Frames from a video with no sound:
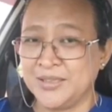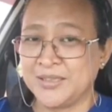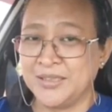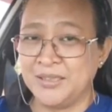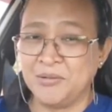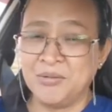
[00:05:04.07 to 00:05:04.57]
na
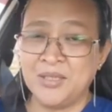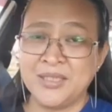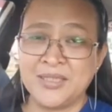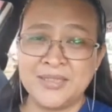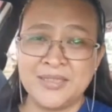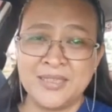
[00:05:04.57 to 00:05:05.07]

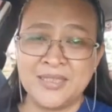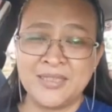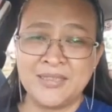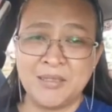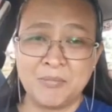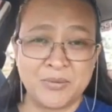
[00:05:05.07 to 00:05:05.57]
ginawa ni
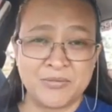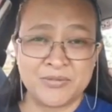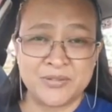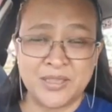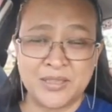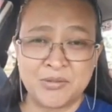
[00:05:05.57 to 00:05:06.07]

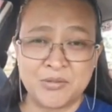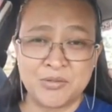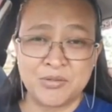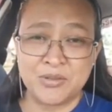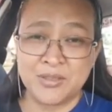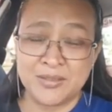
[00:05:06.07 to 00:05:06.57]

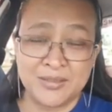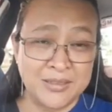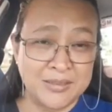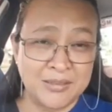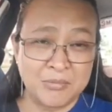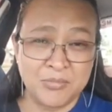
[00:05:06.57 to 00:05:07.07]
Epaphroditus or na
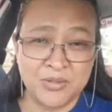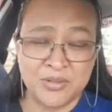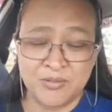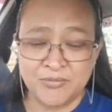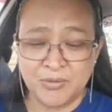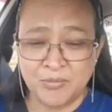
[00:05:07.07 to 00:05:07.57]
ni
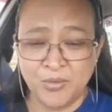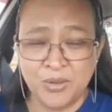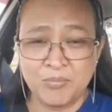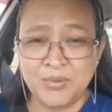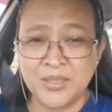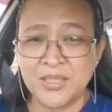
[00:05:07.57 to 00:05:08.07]
Timothy from
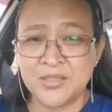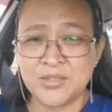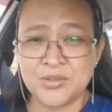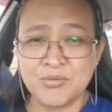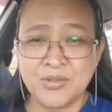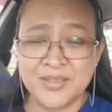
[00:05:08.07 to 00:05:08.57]
one
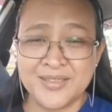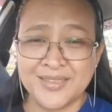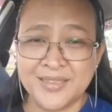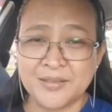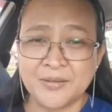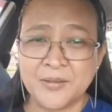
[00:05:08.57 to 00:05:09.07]
place to
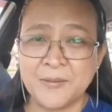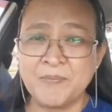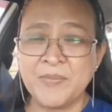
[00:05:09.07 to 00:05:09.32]
another.